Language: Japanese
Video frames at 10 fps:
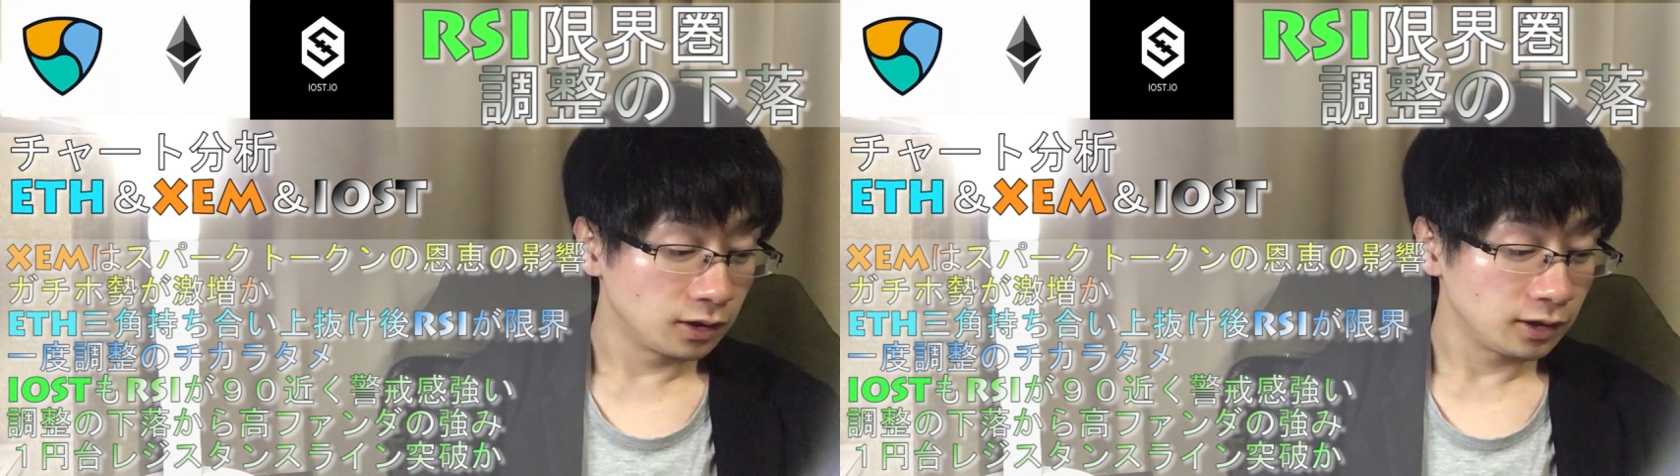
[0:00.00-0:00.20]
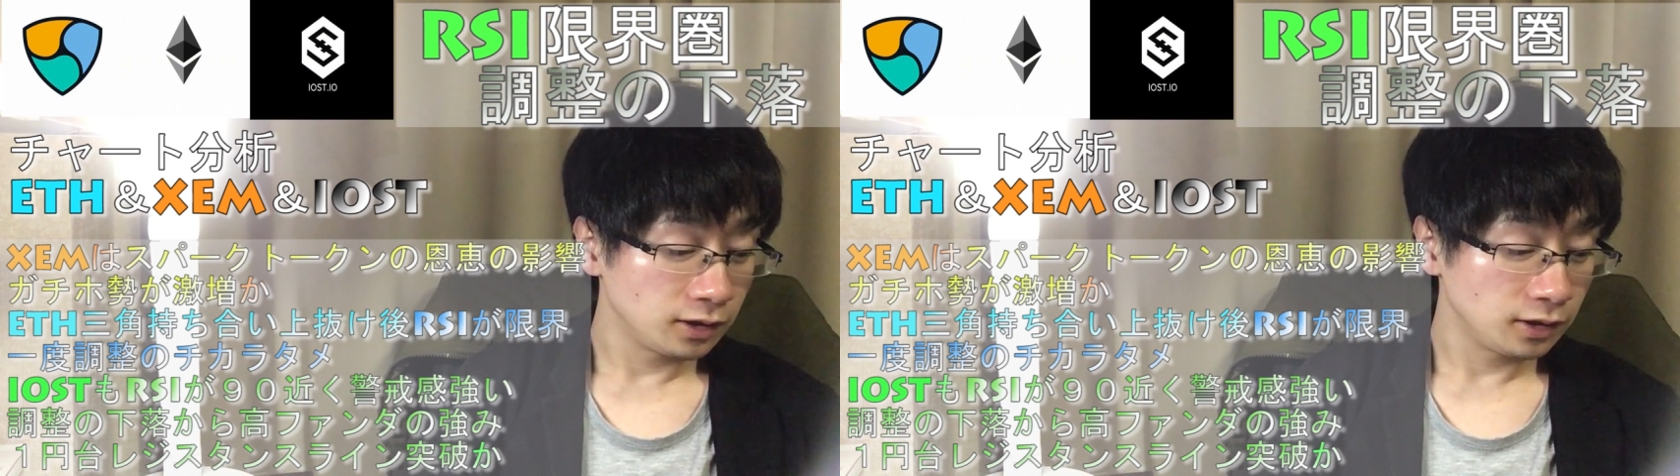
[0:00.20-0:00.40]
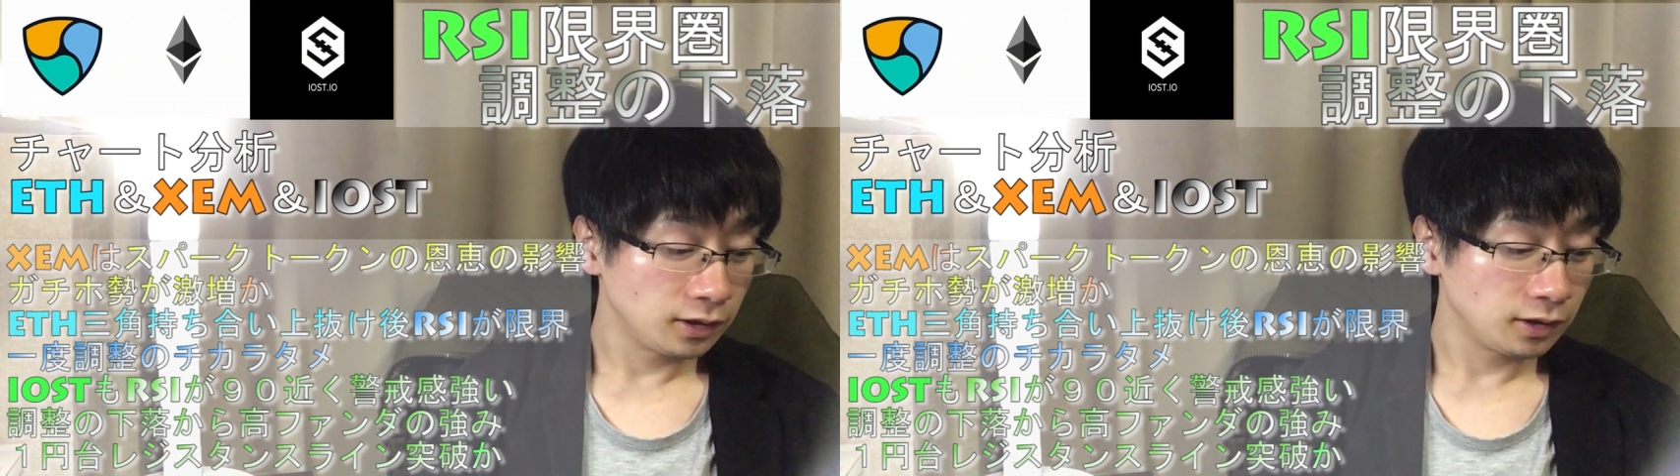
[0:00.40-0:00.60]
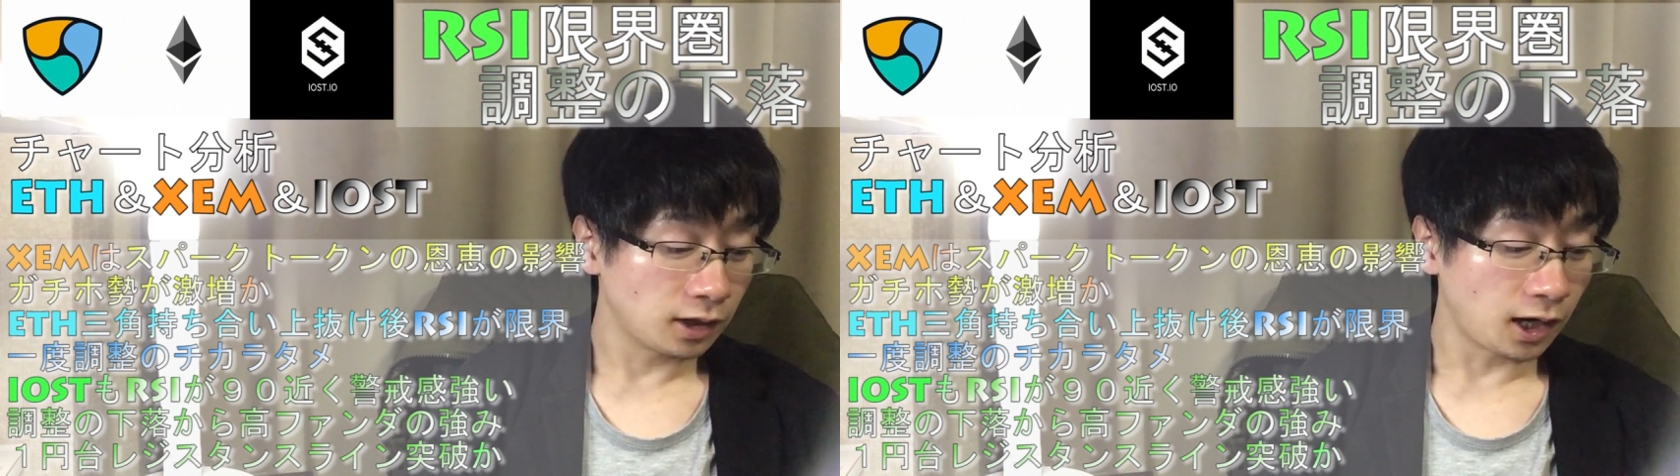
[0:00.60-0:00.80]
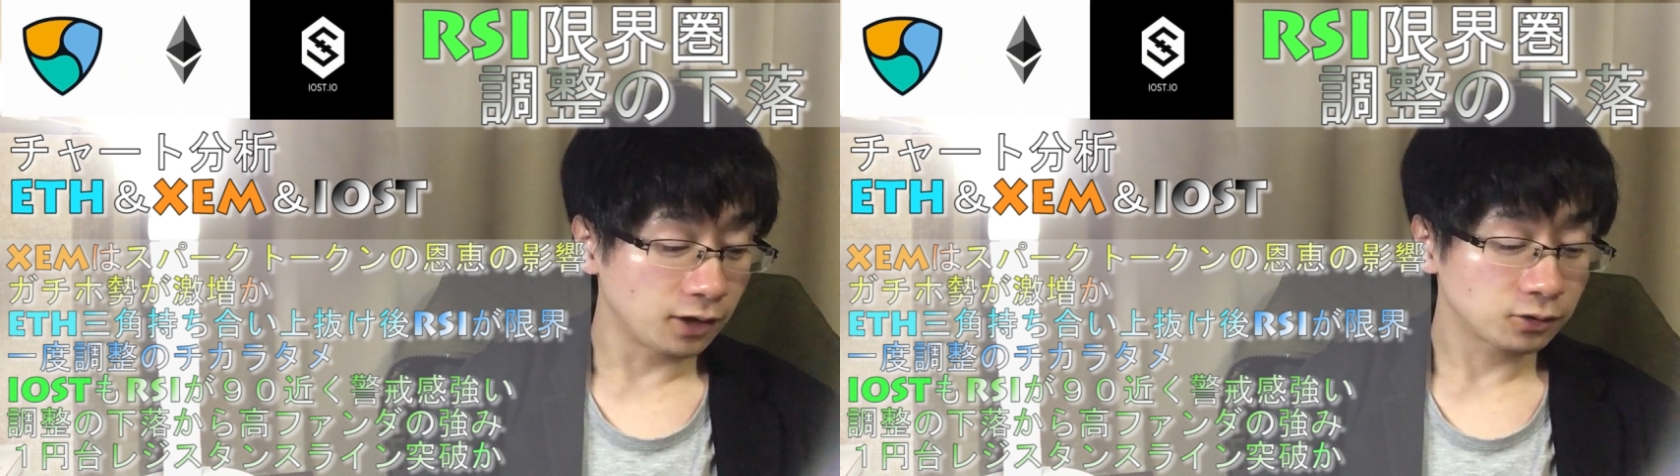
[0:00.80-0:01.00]

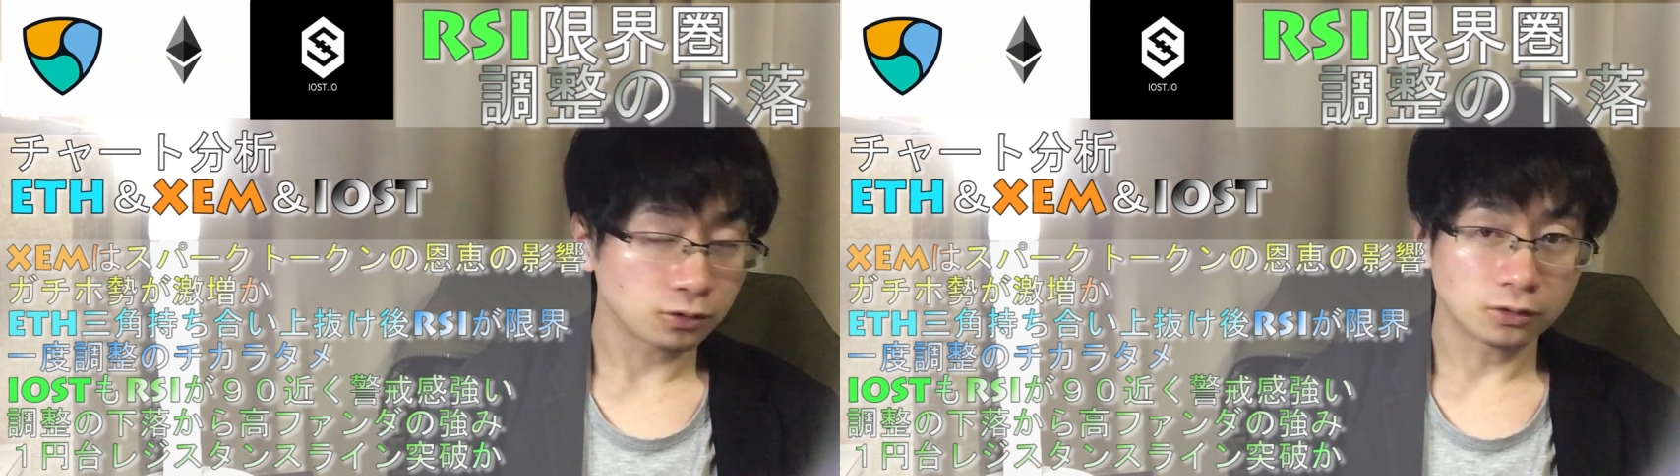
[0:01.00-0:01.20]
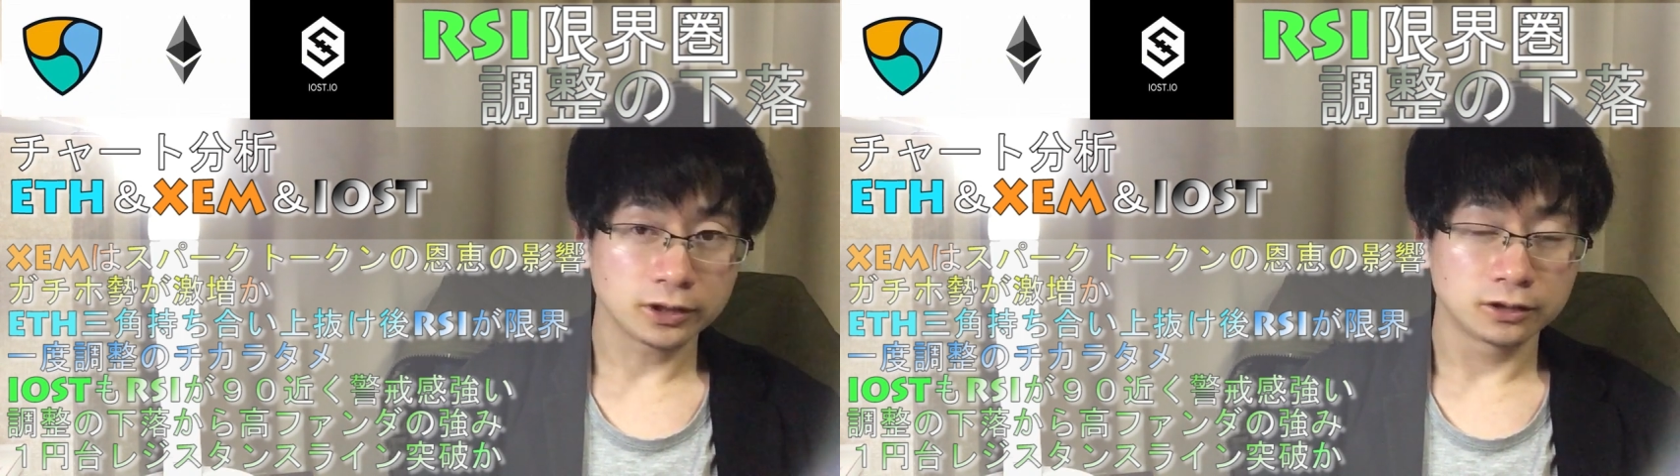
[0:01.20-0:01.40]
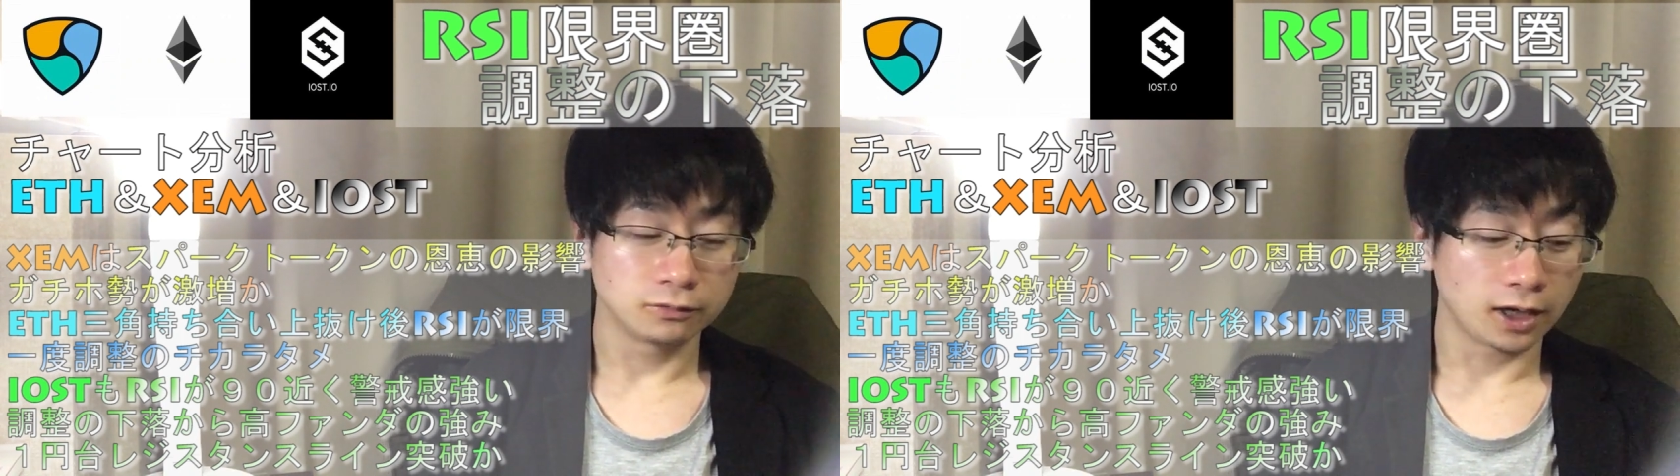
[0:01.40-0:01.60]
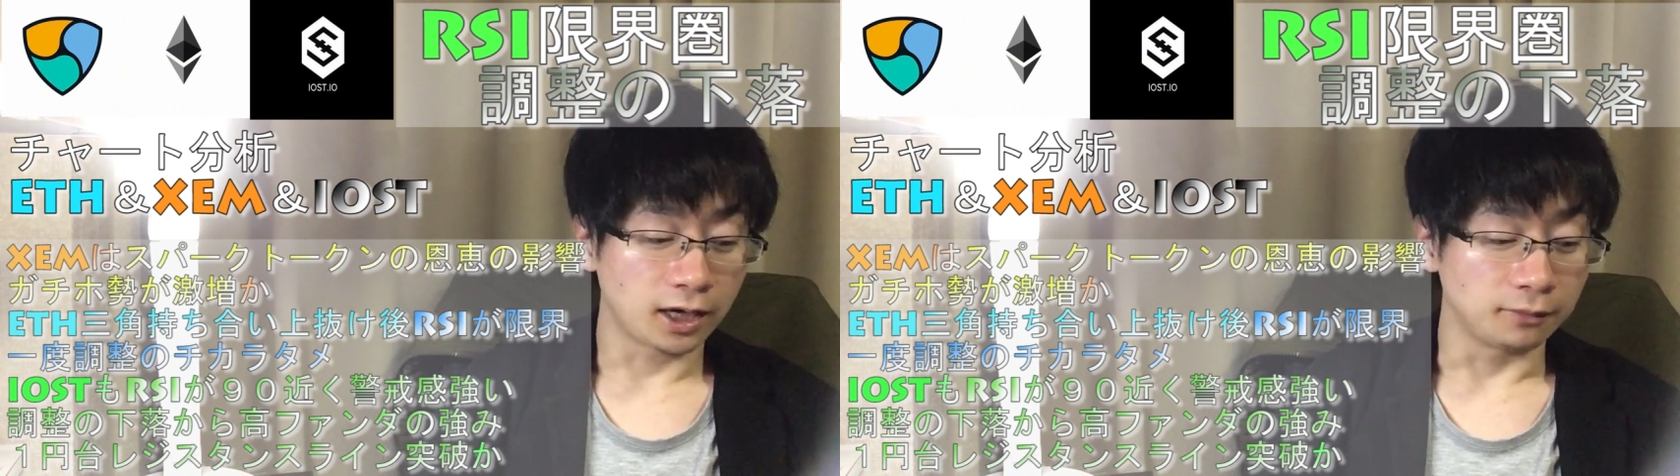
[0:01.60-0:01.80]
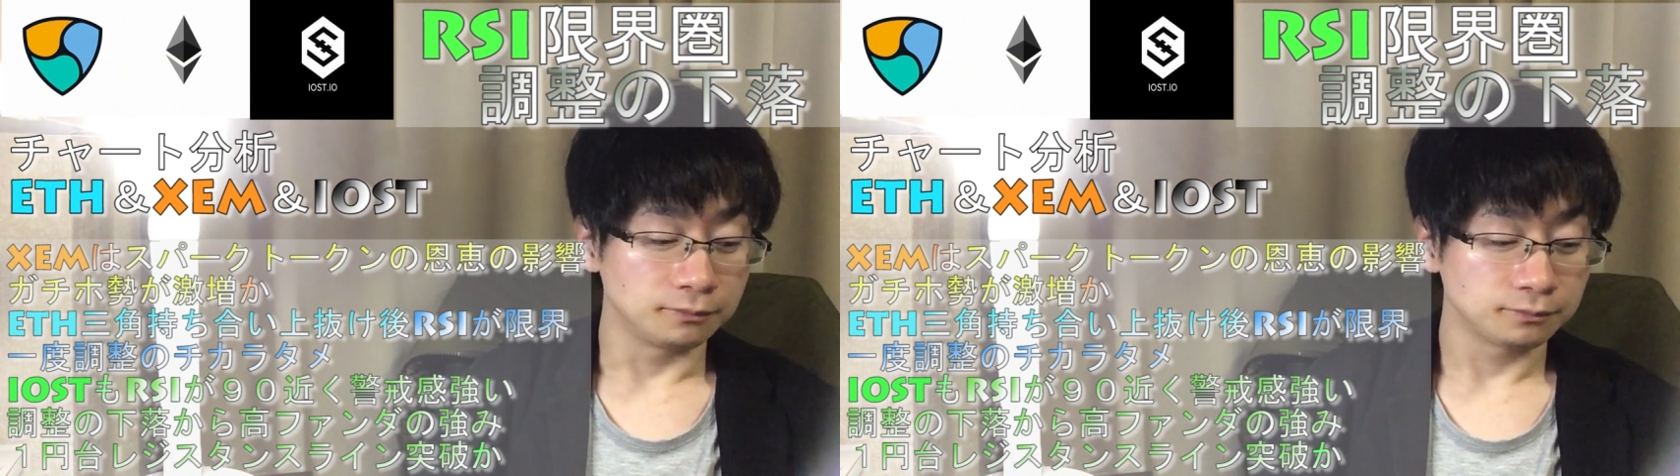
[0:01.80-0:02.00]
えー、アルトコイン
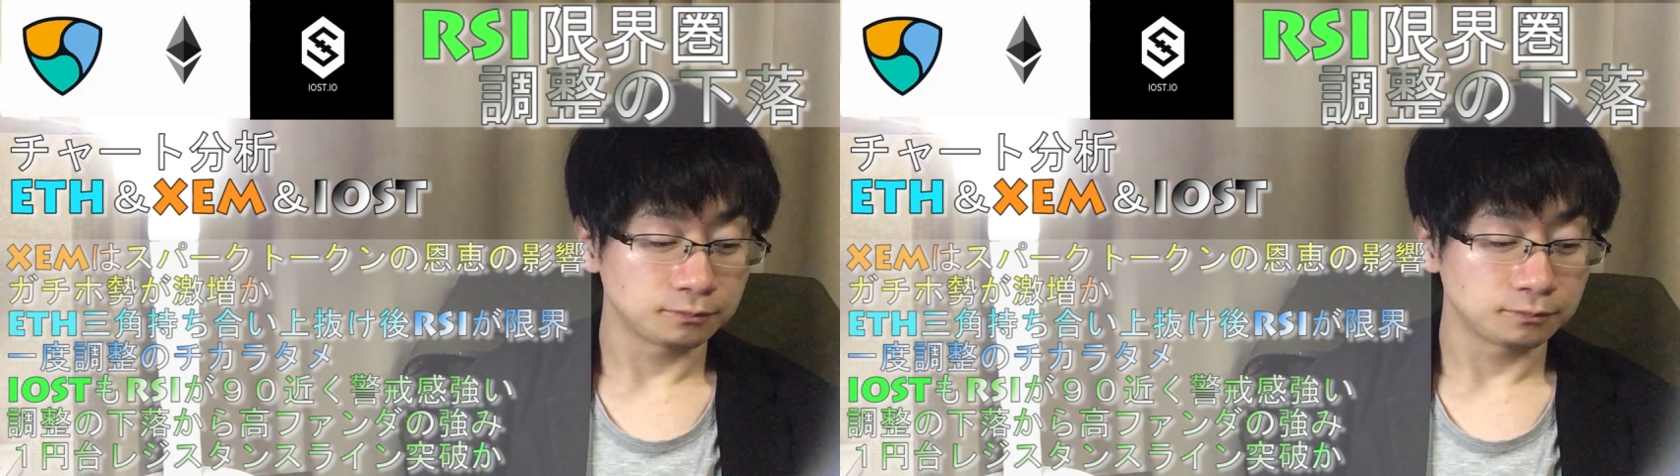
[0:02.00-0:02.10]
は、